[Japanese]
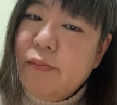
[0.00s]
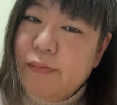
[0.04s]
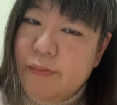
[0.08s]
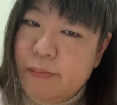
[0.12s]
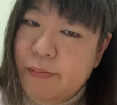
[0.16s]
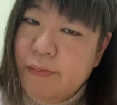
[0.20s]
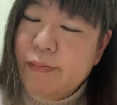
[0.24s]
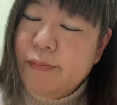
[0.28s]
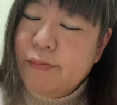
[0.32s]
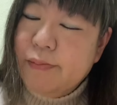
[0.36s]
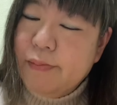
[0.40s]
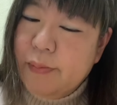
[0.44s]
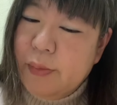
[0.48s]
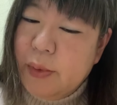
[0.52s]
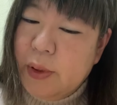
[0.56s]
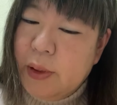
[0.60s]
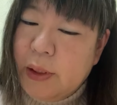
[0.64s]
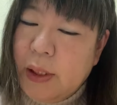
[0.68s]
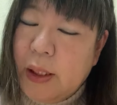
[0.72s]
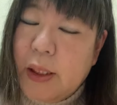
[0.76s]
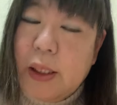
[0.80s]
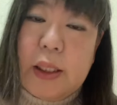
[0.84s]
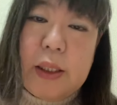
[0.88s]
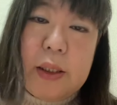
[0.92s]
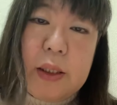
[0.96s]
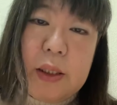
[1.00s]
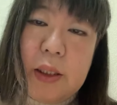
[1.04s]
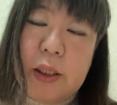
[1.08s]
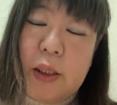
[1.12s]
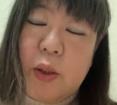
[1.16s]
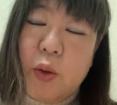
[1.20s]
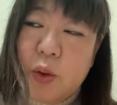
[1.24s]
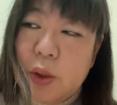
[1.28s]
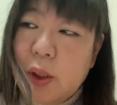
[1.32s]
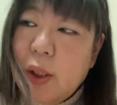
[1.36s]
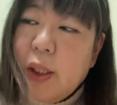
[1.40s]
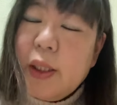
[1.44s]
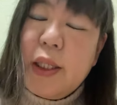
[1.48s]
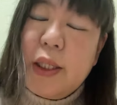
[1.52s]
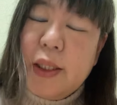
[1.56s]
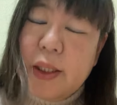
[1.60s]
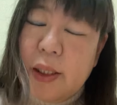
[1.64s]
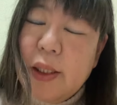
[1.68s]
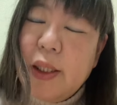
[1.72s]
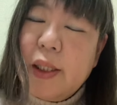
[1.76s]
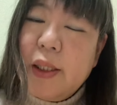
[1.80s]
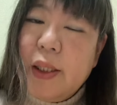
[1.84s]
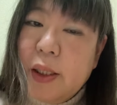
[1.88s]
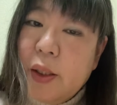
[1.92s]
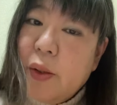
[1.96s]
うん、さ引っ越さなきゃいけ
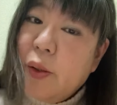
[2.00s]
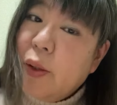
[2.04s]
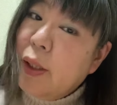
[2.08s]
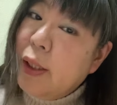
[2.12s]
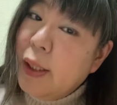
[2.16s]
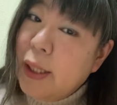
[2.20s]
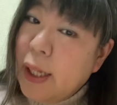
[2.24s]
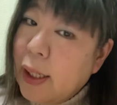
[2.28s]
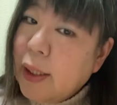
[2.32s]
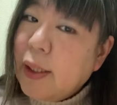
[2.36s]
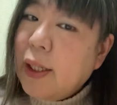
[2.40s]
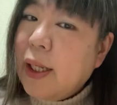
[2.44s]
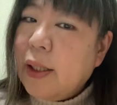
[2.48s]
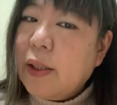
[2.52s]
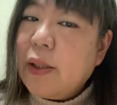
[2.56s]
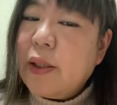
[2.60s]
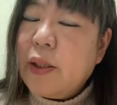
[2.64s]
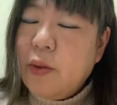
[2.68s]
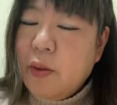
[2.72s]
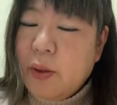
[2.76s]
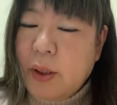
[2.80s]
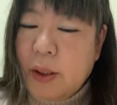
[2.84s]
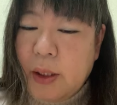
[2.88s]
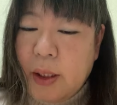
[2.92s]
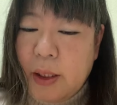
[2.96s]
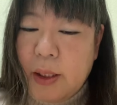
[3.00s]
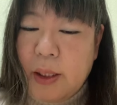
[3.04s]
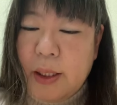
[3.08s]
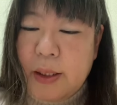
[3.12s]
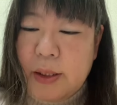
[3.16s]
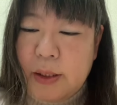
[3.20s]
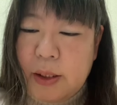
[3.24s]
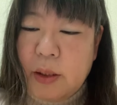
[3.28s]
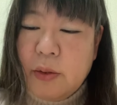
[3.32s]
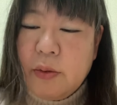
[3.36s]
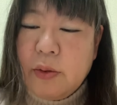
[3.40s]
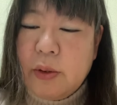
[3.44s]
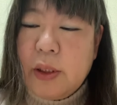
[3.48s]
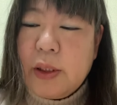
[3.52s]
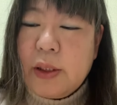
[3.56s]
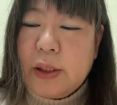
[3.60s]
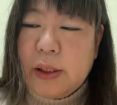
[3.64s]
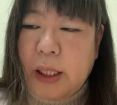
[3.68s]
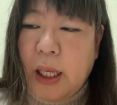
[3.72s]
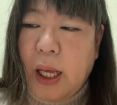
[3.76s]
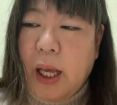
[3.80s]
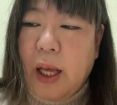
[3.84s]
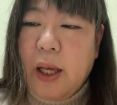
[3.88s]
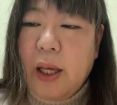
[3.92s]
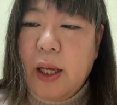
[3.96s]
ないんだけど嫌だっていう方いらっしゃるんです
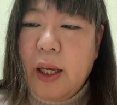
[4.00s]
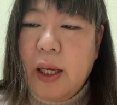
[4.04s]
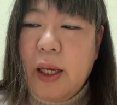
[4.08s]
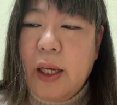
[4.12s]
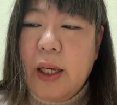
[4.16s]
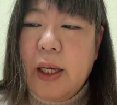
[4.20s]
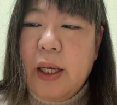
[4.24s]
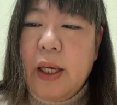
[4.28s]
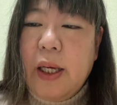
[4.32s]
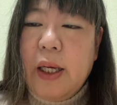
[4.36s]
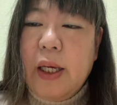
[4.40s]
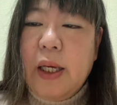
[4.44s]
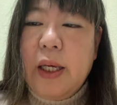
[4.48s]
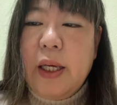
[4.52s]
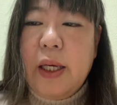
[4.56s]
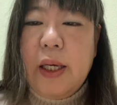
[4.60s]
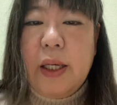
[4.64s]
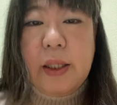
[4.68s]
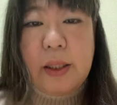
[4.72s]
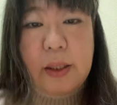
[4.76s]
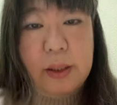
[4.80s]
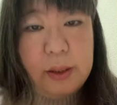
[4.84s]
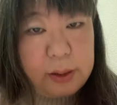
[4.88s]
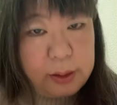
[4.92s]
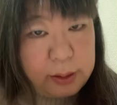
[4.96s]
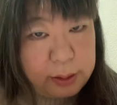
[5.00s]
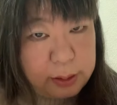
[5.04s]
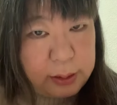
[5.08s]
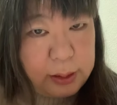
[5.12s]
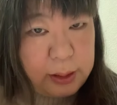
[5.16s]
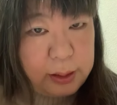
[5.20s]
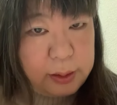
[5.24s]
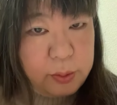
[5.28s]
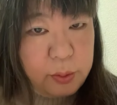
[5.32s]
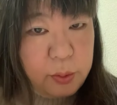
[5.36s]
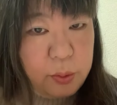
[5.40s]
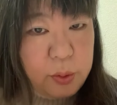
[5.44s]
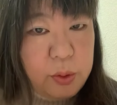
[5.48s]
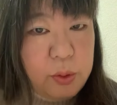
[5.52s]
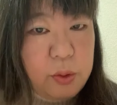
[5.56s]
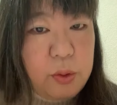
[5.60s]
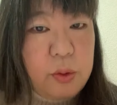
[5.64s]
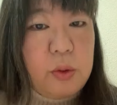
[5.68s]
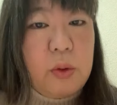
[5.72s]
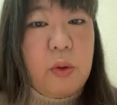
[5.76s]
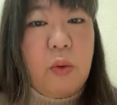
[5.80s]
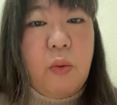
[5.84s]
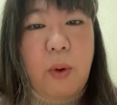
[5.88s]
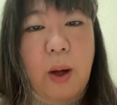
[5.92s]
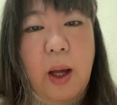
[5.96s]
が、変化という
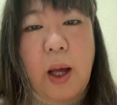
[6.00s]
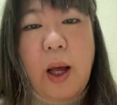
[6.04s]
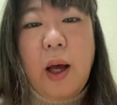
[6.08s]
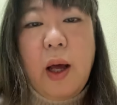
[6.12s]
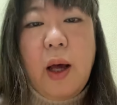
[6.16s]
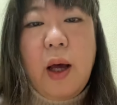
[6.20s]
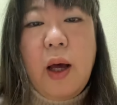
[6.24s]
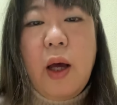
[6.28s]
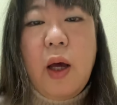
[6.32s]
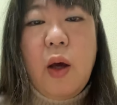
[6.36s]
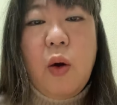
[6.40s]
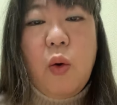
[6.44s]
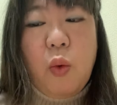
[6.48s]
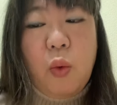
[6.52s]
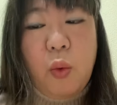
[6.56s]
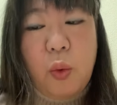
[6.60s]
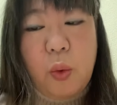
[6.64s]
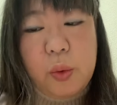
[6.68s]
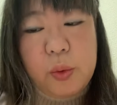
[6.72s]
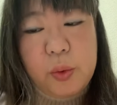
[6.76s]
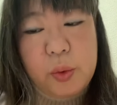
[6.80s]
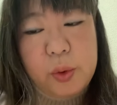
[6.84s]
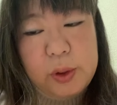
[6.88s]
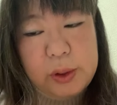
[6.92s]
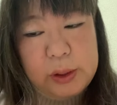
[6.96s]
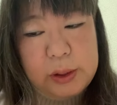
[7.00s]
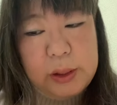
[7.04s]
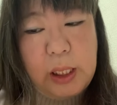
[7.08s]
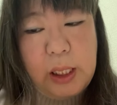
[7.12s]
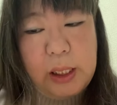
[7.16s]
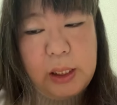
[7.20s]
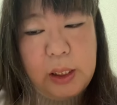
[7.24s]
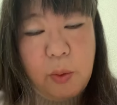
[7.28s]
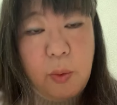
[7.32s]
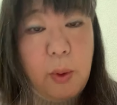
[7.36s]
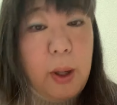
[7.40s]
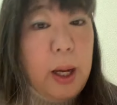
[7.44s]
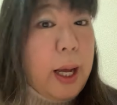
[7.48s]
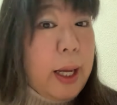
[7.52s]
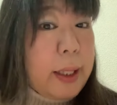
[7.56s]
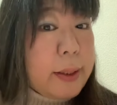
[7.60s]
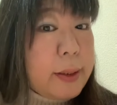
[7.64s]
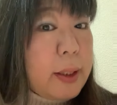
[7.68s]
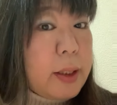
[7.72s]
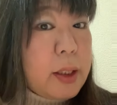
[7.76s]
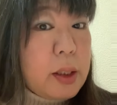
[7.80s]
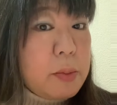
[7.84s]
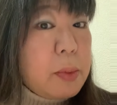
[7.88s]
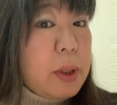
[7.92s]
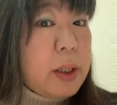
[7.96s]
のは、王の時代では当
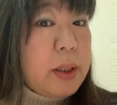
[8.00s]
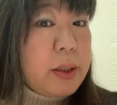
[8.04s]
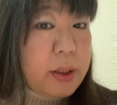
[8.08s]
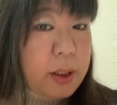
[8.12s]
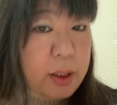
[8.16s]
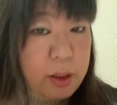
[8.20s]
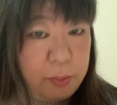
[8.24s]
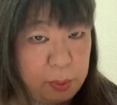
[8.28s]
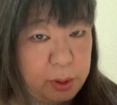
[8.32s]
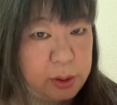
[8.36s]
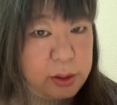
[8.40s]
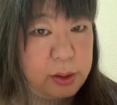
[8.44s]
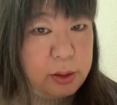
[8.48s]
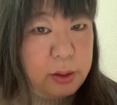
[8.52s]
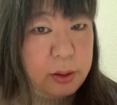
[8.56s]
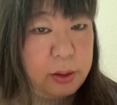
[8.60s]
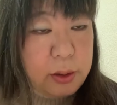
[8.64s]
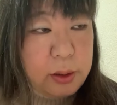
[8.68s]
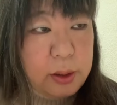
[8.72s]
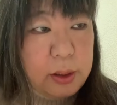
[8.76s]
たり前になります。